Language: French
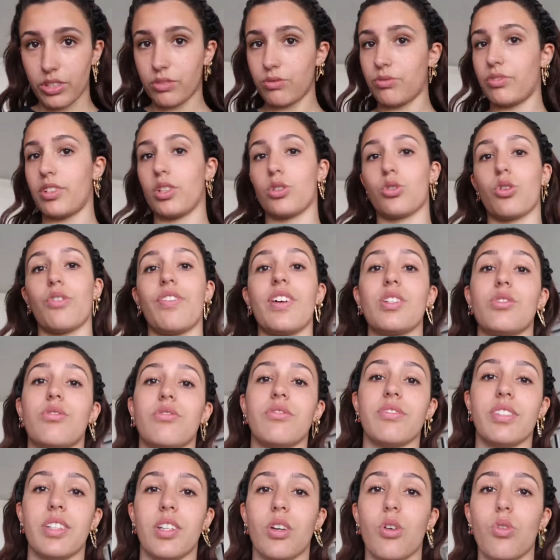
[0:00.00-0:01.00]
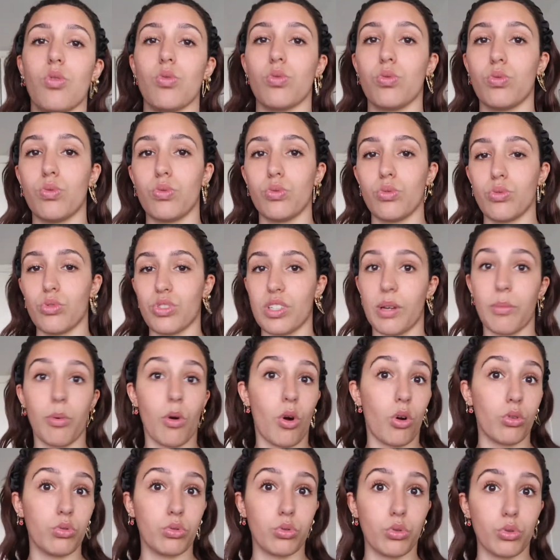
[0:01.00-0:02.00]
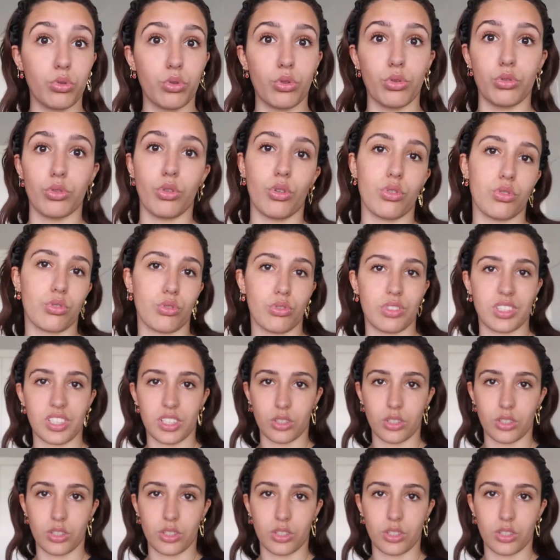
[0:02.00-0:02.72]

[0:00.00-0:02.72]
si vous voulez que je repasse une vidéo Où j'apprends d'autres danses de